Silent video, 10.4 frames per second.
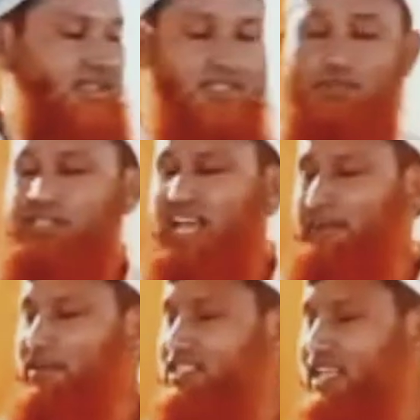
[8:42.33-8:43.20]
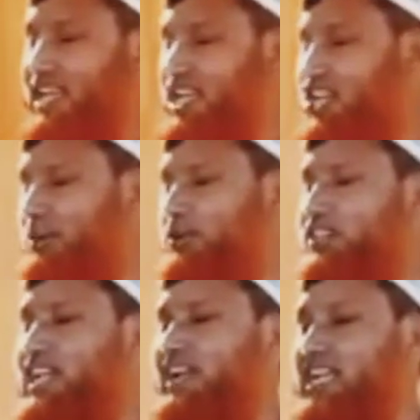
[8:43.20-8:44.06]
যদি আপনি সেই নিয়ম
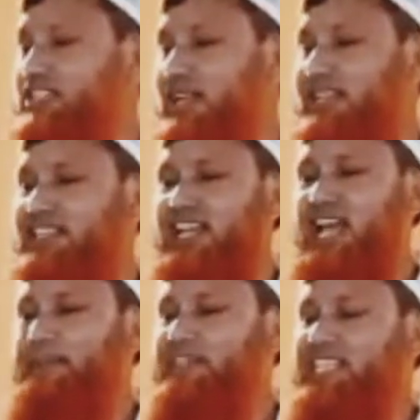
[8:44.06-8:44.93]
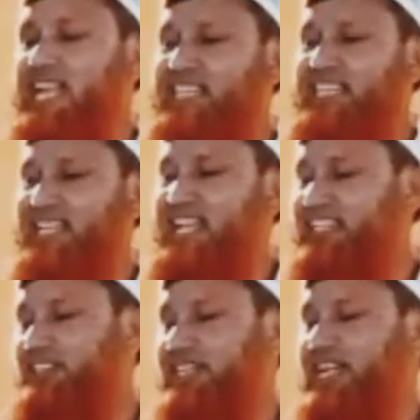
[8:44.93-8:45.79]
অনুযায়ী না চলেন তাহলে আপনি সারা দিন
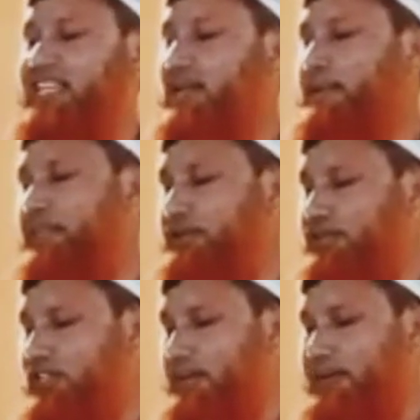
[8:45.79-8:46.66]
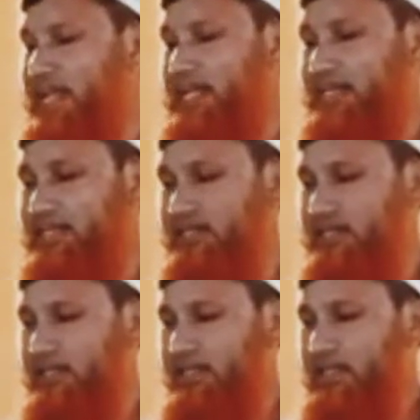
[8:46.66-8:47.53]
রাত যদি খাটে দাওয়া বাদাতে গুনতে হবে না
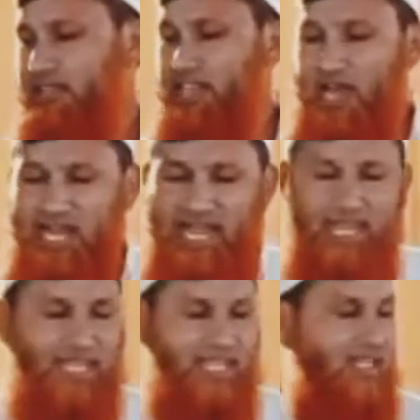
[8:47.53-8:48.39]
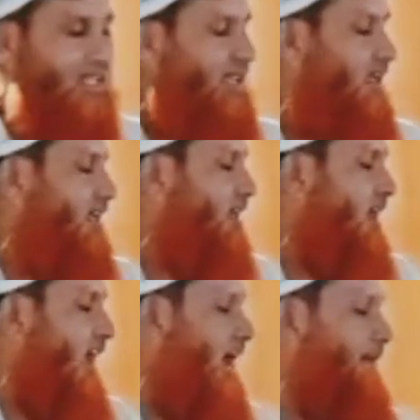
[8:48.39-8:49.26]
তাহলে
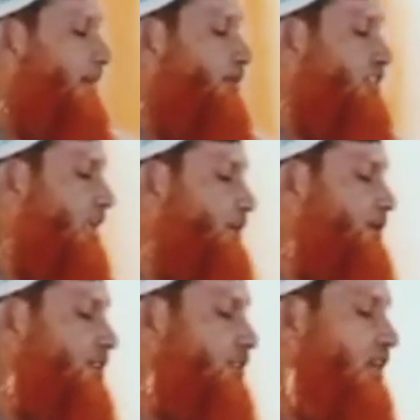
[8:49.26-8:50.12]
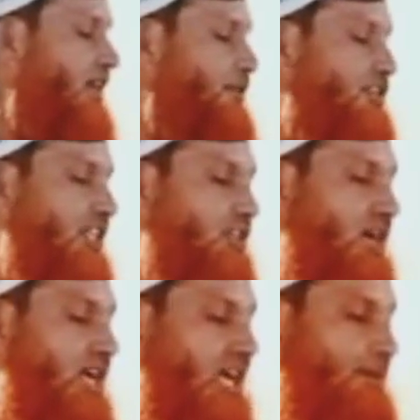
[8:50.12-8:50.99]
আমরা মসজিদে প্রবেশ করলে মসজিদের
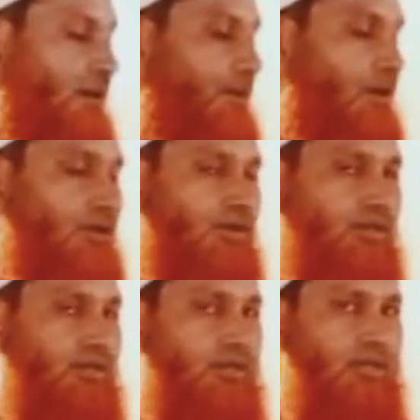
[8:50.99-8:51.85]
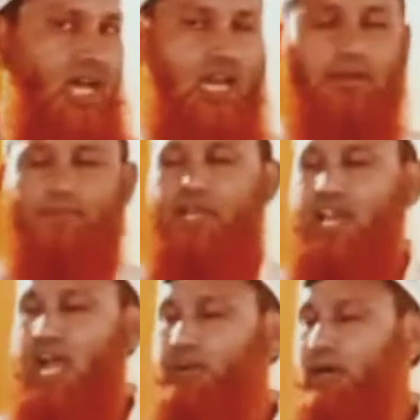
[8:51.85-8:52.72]
দোয়াটা বলবো আল্লাহ
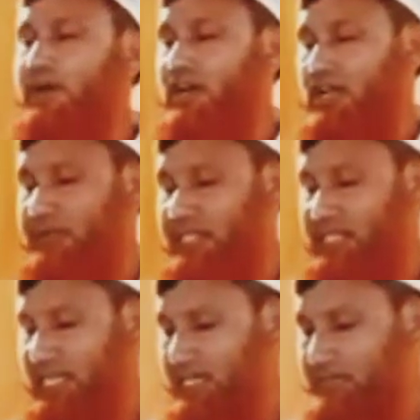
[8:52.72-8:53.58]
তাহলে আবু আবার রহমাতিকা